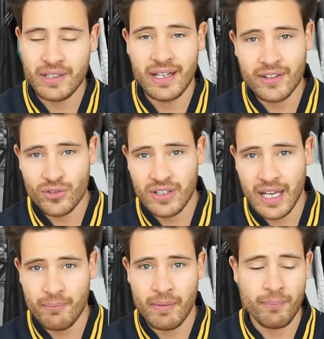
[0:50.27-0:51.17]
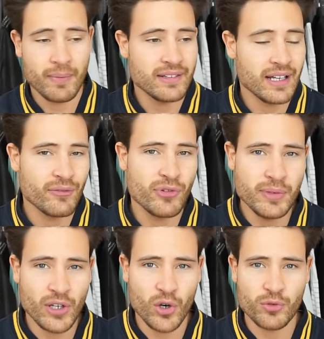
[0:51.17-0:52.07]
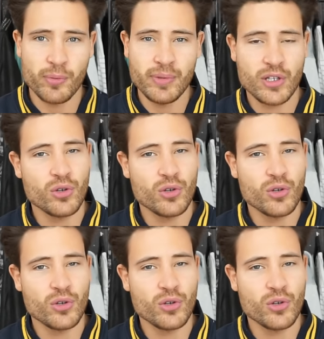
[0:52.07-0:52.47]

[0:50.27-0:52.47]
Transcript: bin dann zu DM, habe mal Sachen für mich ausprobiert,